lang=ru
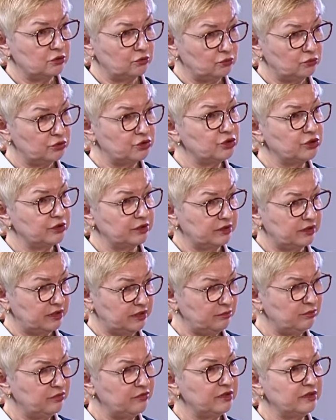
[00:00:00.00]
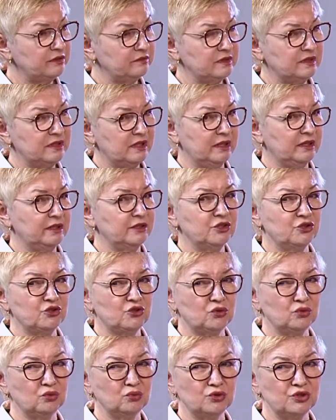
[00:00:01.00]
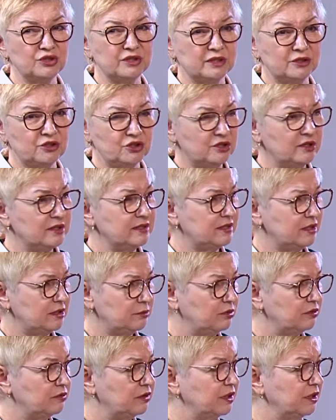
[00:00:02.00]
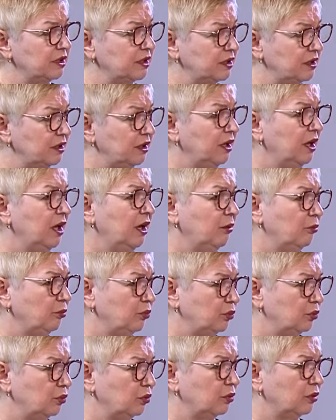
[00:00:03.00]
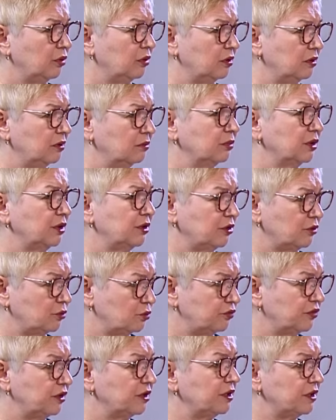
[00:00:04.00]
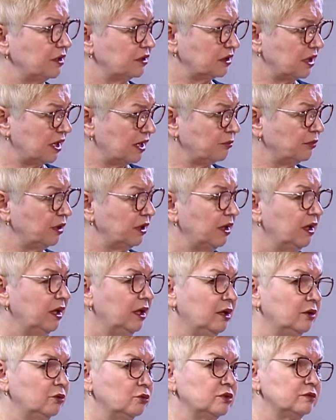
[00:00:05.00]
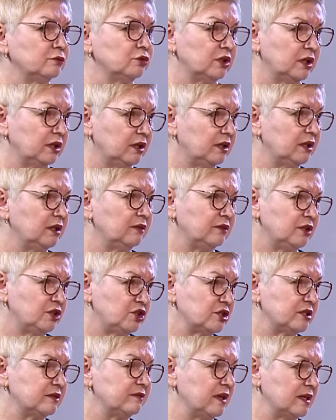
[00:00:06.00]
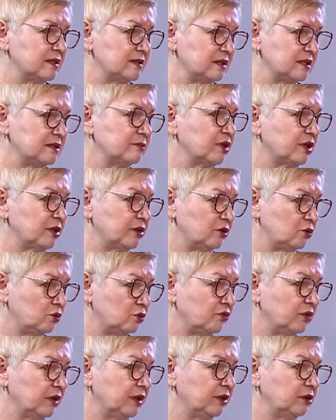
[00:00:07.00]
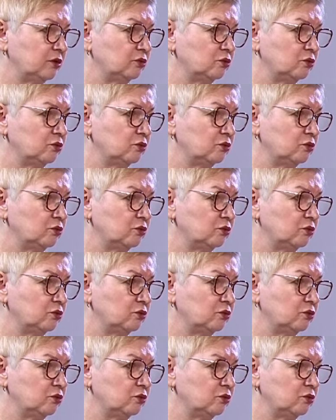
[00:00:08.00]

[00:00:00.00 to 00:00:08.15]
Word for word: очень требования. Вы знаете, что ужесточились требования и по маркировке рекламы. То есть вот такие вещи, связанные с маркировкой, их